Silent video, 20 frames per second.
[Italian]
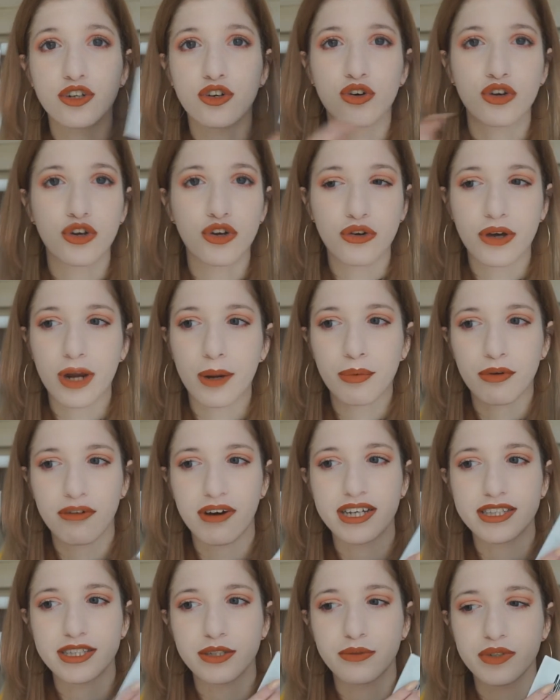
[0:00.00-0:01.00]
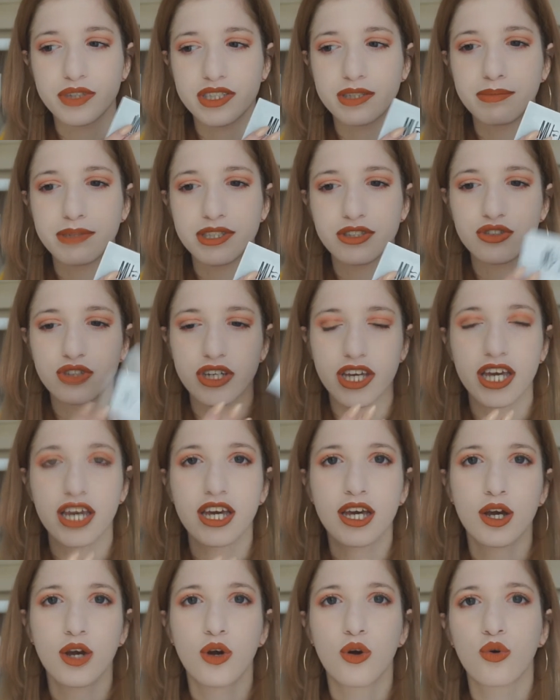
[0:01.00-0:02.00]
non li ho ancora provati quindi penso che
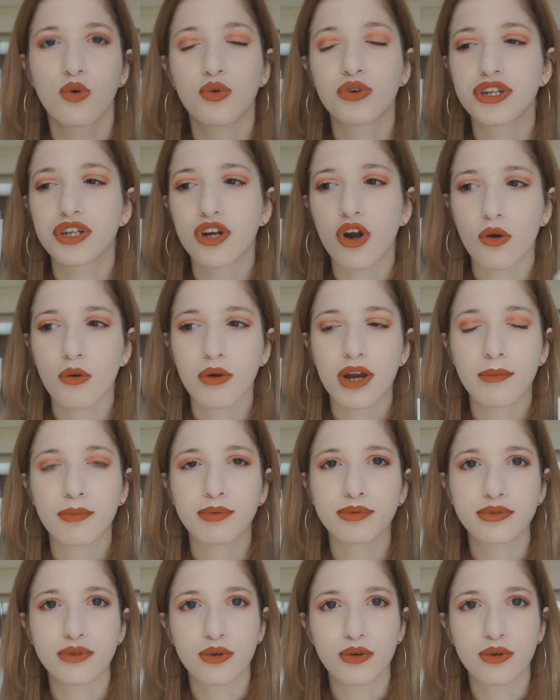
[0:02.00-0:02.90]
unirò quella,